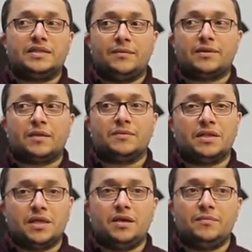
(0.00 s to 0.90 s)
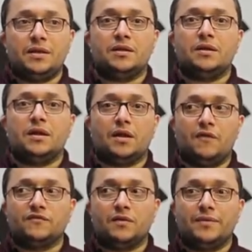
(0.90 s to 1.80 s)
تعمل كمادات اعمل
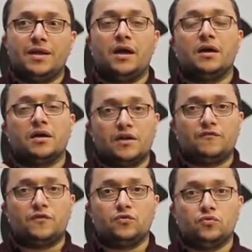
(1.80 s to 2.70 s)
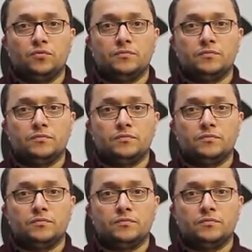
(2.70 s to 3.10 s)
الافضل منها خف الهدوم